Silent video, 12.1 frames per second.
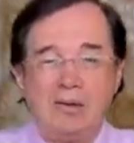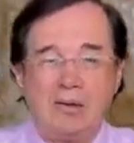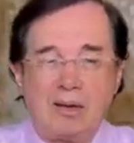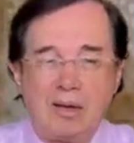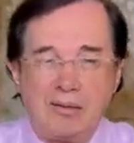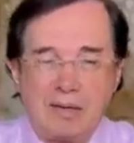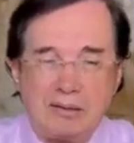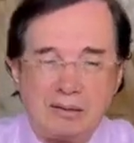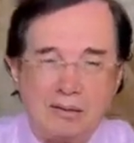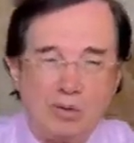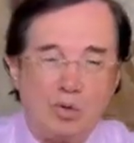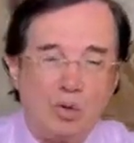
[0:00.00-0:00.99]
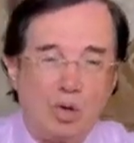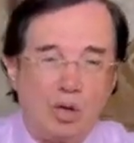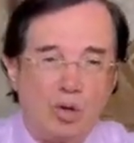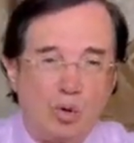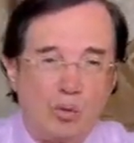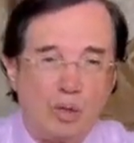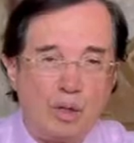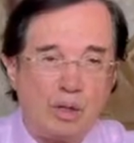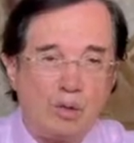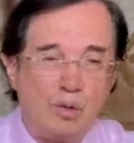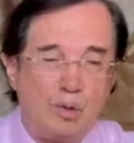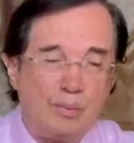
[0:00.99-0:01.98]
lo que había sido el
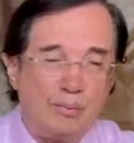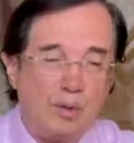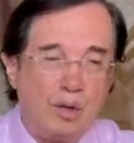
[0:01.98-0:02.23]
gobierno